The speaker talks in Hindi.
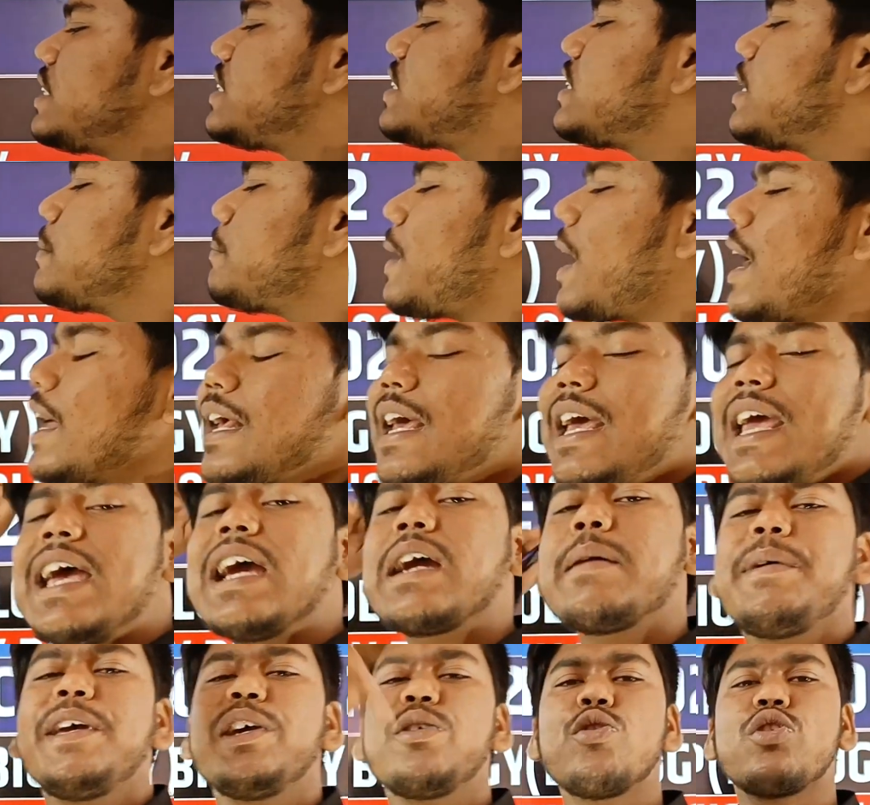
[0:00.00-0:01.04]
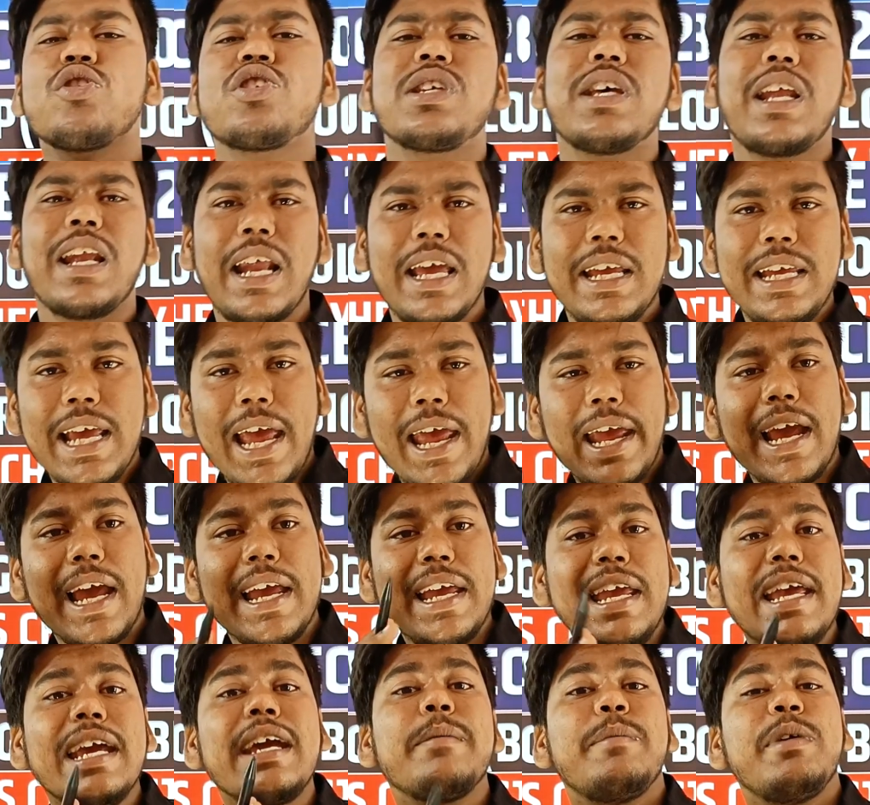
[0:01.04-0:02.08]
इससे बाहर एक भी क्वेश्चन नहीं आएगा
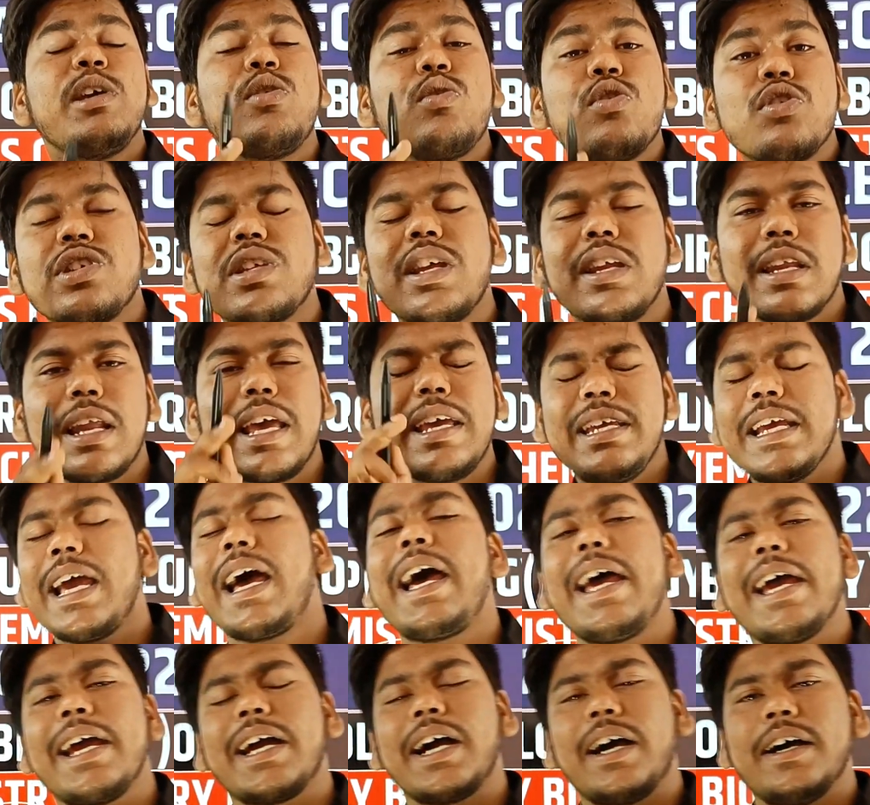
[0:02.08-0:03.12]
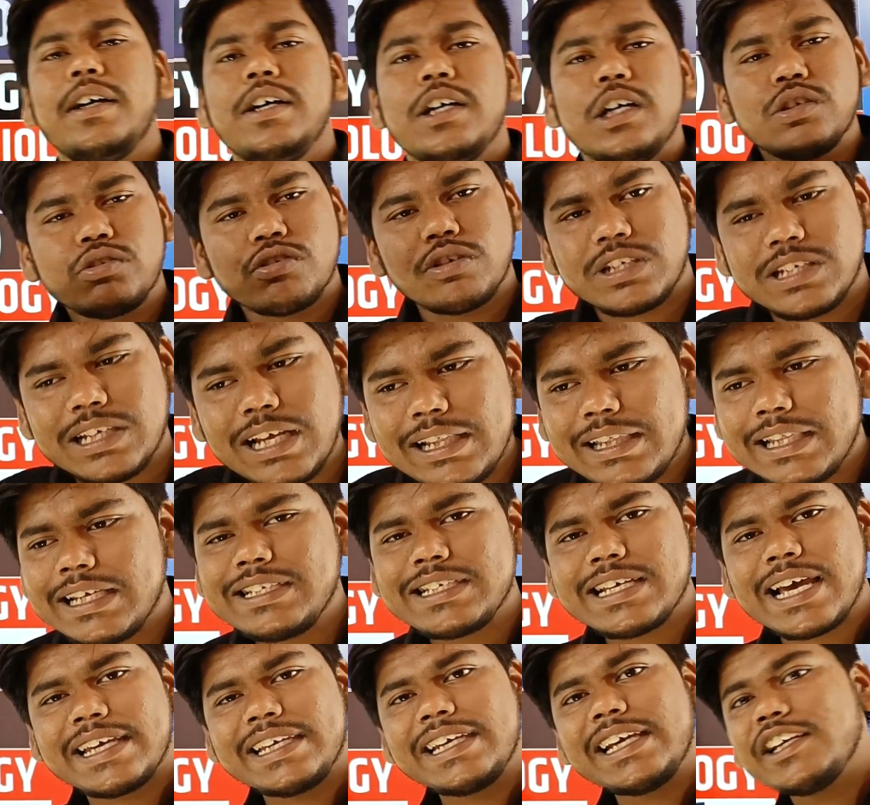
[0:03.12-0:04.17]
एक भी क्वेश्चन नहीं आएगा तो जल्दी
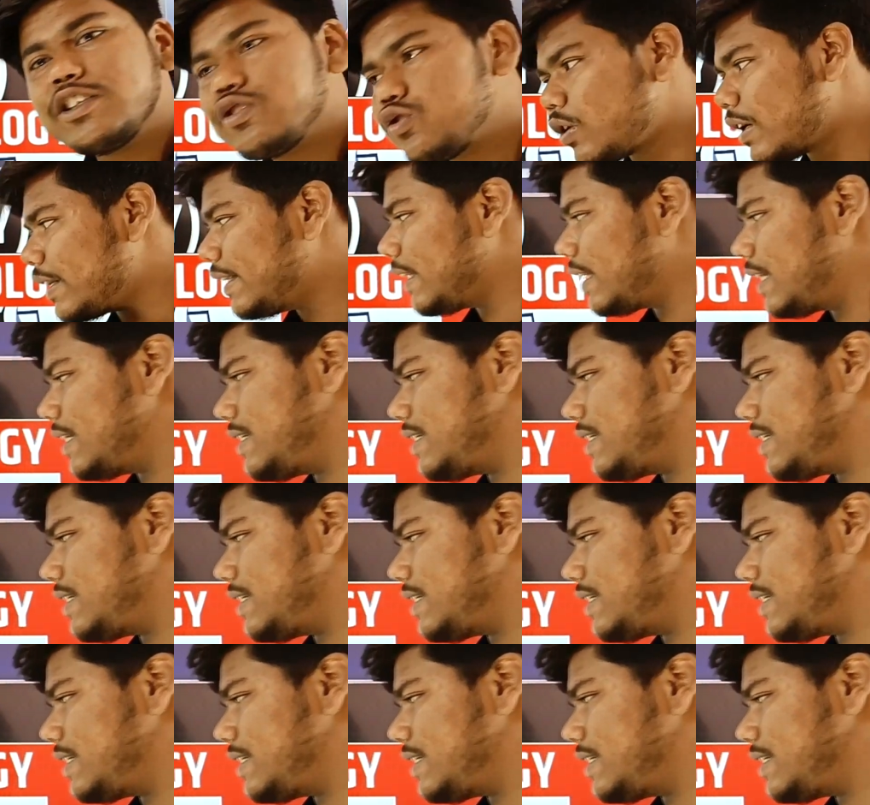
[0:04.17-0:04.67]
जाइए ज्वाइन